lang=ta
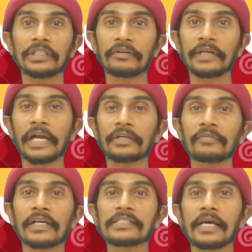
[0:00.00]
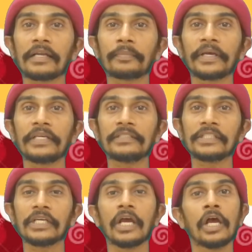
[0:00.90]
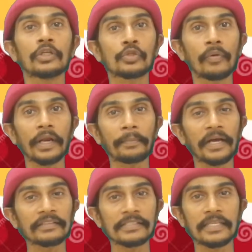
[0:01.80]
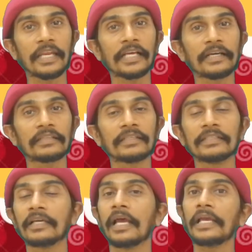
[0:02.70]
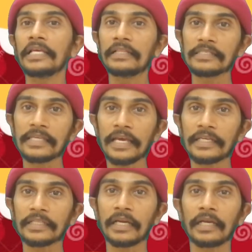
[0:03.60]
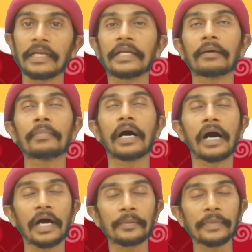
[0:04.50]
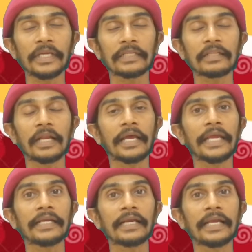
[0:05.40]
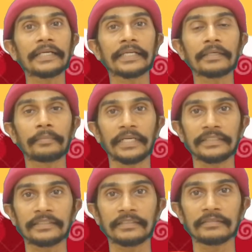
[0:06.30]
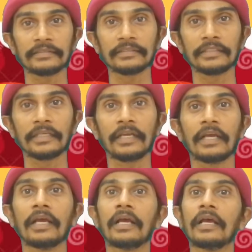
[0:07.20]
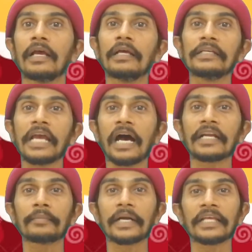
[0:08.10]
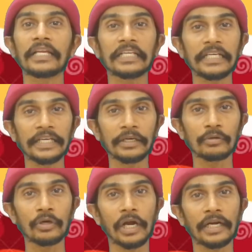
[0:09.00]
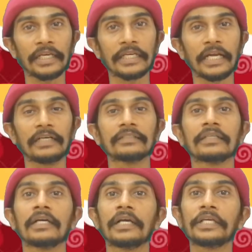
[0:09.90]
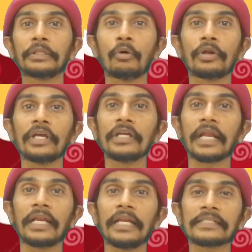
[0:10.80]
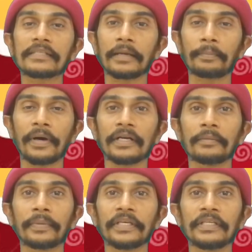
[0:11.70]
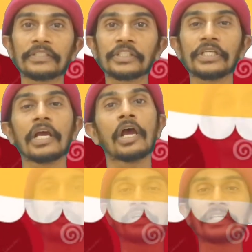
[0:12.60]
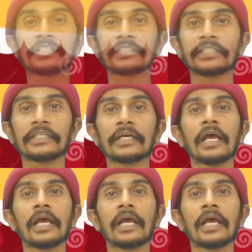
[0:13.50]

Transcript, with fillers: இதை விட அட்வான்ஸான பயிற்சி சுவரை பார்த்து சிரிக்கிறது இது செய்யறதுனால நம்ம ஆன்மீகத்துல என்லைட்டன்மெண்ட் ஞானம் அடைகிற நிலையை கூட அடையலாம் இது ஒரு நல்ல சிறப்பான பயிற்சி குழப்பம் இருக்குது